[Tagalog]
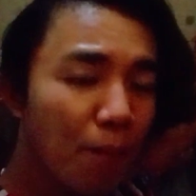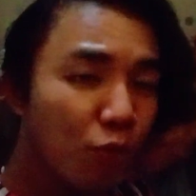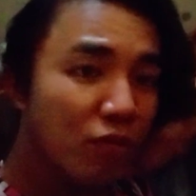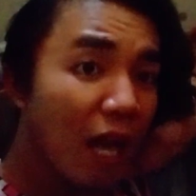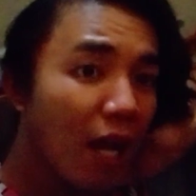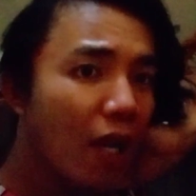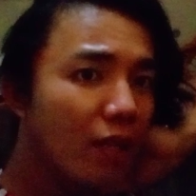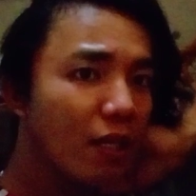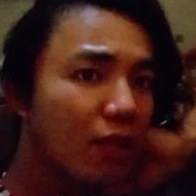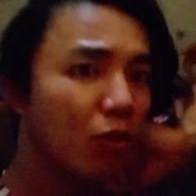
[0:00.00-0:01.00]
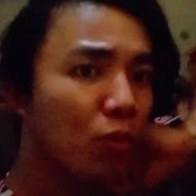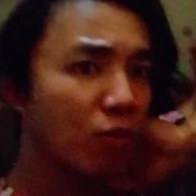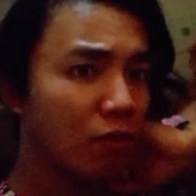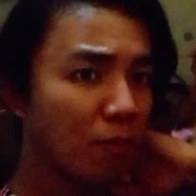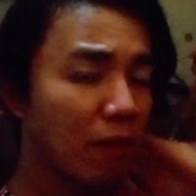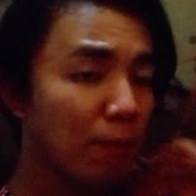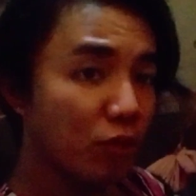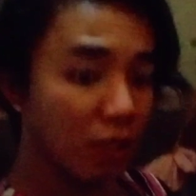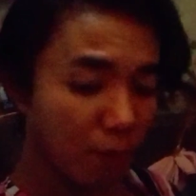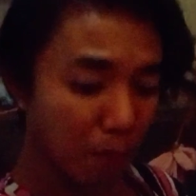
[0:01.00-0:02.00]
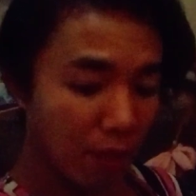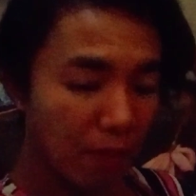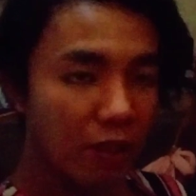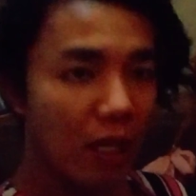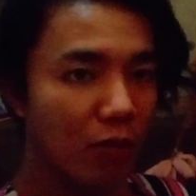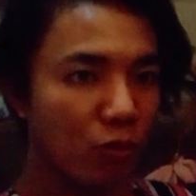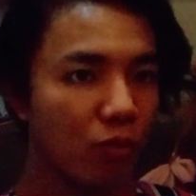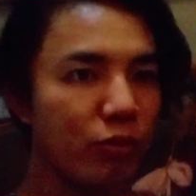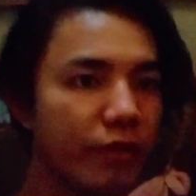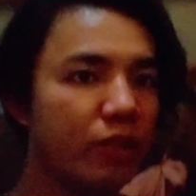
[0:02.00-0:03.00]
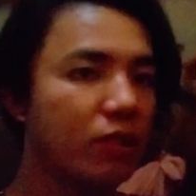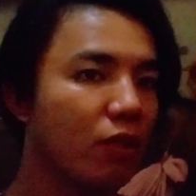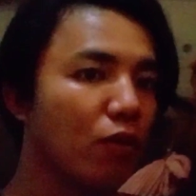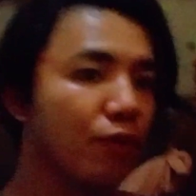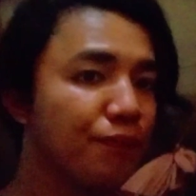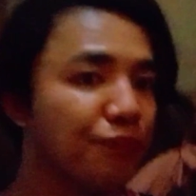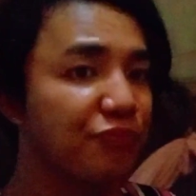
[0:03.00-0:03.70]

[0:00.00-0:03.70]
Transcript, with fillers: punta agad dito na may importante pa naman tayong kukunin. So,